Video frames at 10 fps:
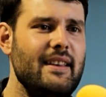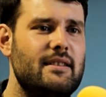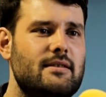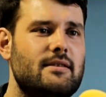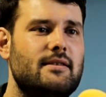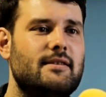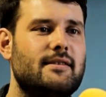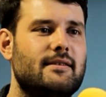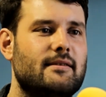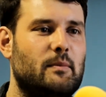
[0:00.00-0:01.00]

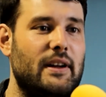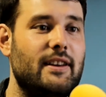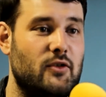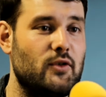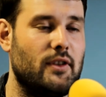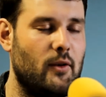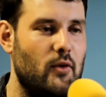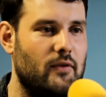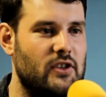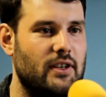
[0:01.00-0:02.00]
э, понять, что
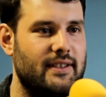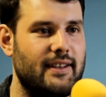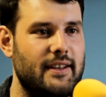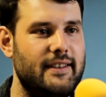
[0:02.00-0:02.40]
такое вожатское